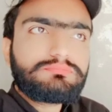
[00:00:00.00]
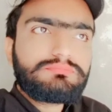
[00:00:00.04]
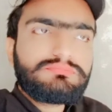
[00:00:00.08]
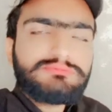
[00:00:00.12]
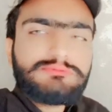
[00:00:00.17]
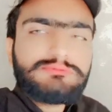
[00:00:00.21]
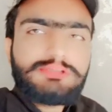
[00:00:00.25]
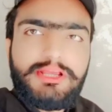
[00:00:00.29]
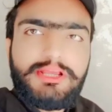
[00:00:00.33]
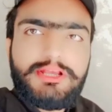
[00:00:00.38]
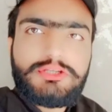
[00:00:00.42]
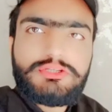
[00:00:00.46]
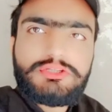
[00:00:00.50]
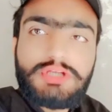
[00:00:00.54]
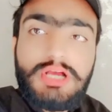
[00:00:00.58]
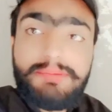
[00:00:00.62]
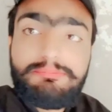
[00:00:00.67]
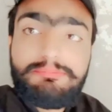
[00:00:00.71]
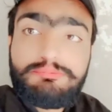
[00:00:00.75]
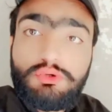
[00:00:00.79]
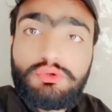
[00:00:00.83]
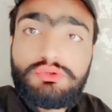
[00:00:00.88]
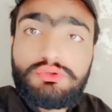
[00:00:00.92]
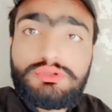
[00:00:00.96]
एक छाप
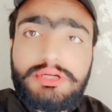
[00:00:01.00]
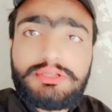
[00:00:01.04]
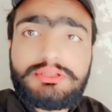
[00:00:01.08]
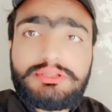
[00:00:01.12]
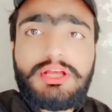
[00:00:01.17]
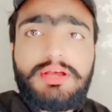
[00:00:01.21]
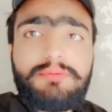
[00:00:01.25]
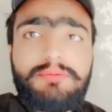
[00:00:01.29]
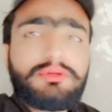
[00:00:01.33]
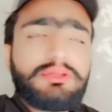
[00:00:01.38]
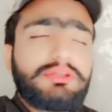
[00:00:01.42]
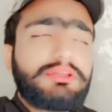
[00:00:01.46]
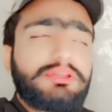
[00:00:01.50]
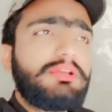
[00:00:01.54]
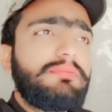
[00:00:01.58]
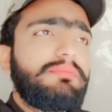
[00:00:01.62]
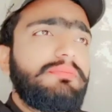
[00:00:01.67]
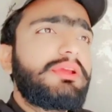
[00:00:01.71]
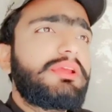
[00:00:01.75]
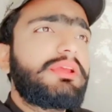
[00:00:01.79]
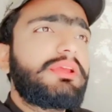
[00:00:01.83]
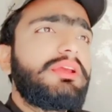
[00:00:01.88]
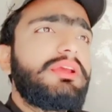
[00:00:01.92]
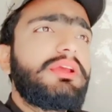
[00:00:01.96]
छोड़ जाता है आपके दिल में
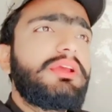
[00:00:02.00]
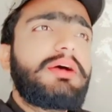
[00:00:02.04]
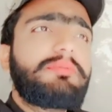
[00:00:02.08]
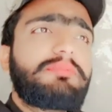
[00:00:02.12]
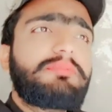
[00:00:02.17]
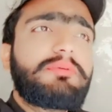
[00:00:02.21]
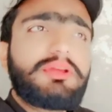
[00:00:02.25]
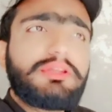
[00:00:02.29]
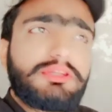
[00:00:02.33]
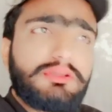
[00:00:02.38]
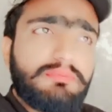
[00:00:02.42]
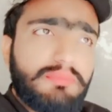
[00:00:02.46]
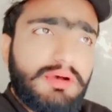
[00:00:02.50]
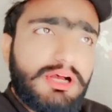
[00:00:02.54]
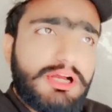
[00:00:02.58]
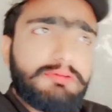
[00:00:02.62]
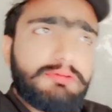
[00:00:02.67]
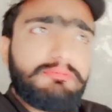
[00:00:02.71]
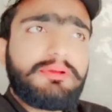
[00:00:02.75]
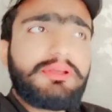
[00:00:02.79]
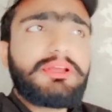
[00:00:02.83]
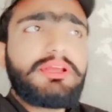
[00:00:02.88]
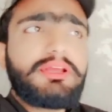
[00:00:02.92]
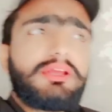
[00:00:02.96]
के आपके दिमाग में
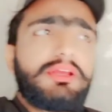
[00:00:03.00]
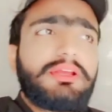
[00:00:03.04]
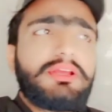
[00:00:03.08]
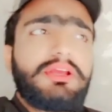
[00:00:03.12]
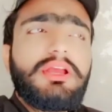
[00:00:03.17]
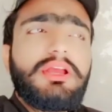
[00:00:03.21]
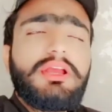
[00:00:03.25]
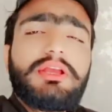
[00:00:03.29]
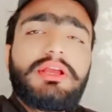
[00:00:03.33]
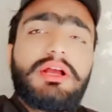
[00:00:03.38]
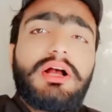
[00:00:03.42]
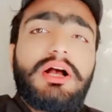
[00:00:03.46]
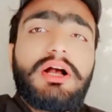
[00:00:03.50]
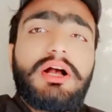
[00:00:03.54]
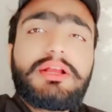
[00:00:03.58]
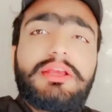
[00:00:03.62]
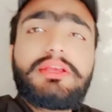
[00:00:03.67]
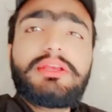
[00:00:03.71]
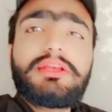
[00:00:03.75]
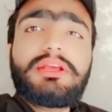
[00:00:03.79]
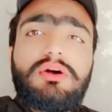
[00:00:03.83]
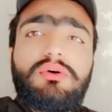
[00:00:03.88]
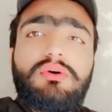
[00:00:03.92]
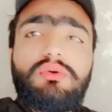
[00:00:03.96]
के आगे क्या
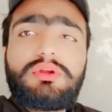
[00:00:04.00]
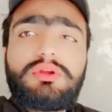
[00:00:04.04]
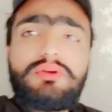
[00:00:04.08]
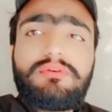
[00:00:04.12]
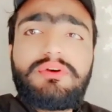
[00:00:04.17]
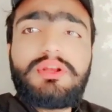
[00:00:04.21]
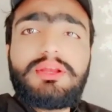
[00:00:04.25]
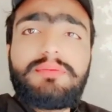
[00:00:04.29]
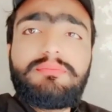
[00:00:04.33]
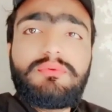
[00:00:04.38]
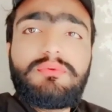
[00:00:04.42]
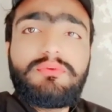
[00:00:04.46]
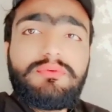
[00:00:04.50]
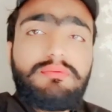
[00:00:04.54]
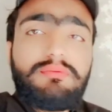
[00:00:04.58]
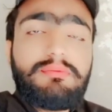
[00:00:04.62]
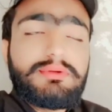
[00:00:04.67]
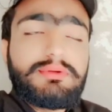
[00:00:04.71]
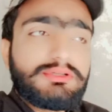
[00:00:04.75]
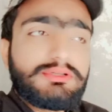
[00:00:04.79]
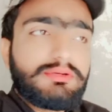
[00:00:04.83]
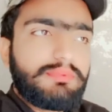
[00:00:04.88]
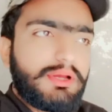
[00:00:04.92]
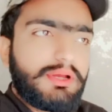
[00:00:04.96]
होने वाला है मूवी में
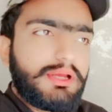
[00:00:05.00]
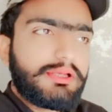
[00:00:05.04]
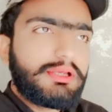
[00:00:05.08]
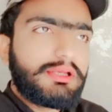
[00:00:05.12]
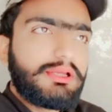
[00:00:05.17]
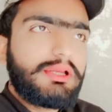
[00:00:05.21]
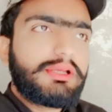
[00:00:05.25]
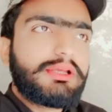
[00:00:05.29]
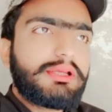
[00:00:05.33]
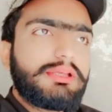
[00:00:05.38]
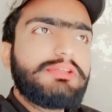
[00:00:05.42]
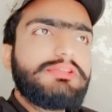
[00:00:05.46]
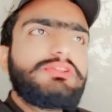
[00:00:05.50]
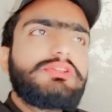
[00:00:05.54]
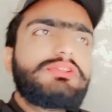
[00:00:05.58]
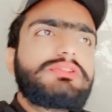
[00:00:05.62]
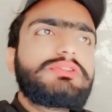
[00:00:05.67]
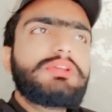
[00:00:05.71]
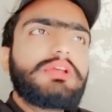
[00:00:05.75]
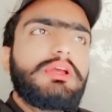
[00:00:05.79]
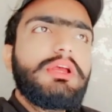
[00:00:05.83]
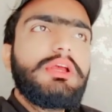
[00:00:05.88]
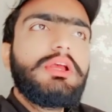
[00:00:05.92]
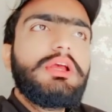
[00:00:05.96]
जब आएगी लेकिन जिस
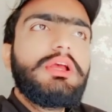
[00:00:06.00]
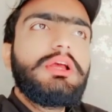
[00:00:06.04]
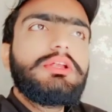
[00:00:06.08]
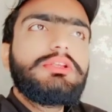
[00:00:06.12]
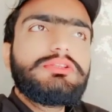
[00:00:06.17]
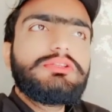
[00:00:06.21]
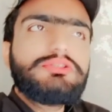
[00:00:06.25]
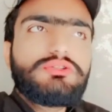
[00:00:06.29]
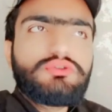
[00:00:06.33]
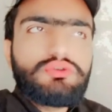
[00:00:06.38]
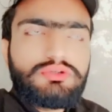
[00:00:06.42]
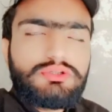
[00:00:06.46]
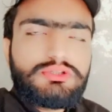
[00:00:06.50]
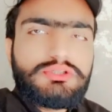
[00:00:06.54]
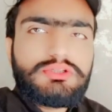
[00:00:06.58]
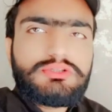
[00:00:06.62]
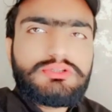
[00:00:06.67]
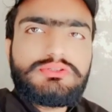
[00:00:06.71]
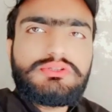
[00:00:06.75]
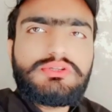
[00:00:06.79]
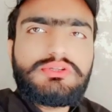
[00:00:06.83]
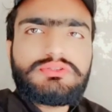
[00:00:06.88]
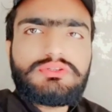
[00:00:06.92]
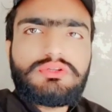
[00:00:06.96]
जो जिस
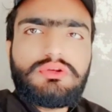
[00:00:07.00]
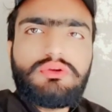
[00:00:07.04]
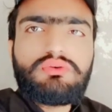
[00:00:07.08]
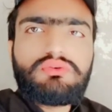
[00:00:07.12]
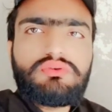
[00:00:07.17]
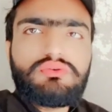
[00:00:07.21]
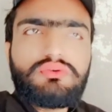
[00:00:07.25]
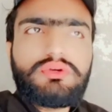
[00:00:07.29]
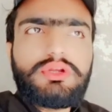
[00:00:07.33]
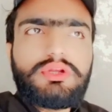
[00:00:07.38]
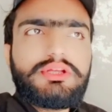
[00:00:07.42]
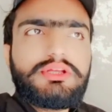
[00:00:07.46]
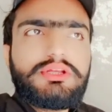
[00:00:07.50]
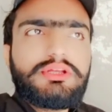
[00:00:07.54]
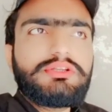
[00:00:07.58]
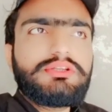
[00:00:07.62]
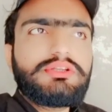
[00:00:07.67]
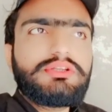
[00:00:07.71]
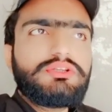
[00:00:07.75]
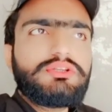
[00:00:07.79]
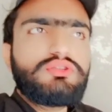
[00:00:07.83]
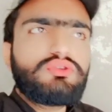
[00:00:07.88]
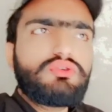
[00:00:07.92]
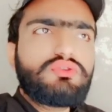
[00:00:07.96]
जिस लोगों ने
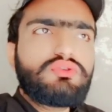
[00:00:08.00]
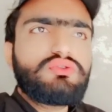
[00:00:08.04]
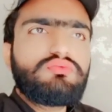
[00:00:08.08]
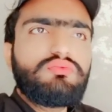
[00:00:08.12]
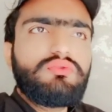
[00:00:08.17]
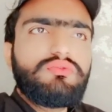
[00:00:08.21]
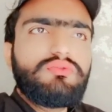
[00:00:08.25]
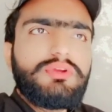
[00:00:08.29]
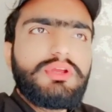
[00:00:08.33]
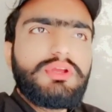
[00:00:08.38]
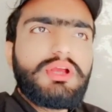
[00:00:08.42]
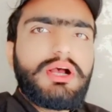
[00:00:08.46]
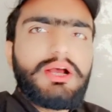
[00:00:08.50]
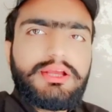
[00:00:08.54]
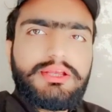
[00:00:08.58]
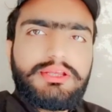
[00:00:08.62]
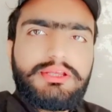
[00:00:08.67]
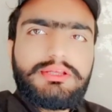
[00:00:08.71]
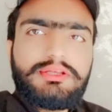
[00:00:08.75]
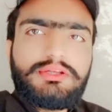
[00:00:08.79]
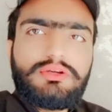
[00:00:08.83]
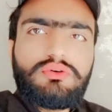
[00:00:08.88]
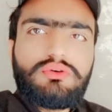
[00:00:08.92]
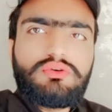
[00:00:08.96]
जो जो मूवी आई
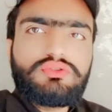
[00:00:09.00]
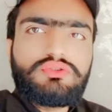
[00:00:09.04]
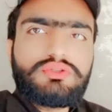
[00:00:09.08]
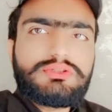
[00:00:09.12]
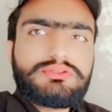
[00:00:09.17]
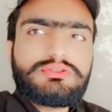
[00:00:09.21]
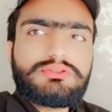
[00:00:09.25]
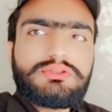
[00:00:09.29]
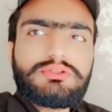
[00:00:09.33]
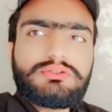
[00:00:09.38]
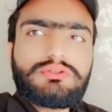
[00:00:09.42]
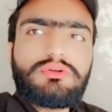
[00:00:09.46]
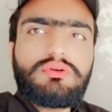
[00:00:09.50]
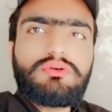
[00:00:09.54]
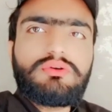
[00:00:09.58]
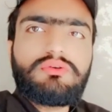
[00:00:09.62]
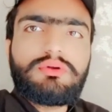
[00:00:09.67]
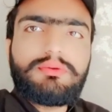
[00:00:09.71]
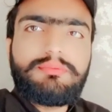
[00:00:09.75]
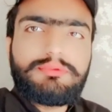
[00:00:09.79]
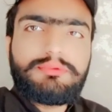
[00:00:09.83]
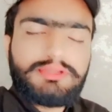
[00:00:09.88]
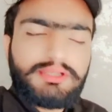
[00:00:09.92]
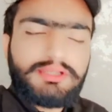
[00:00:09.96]
जिस जिस लोगों ने
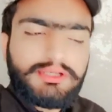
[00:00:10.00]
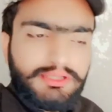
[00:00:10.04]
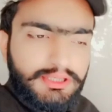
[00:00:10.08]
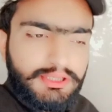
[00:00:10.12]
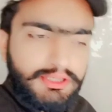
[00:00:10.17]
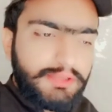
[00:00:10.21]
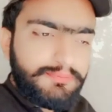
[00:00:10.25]
देखी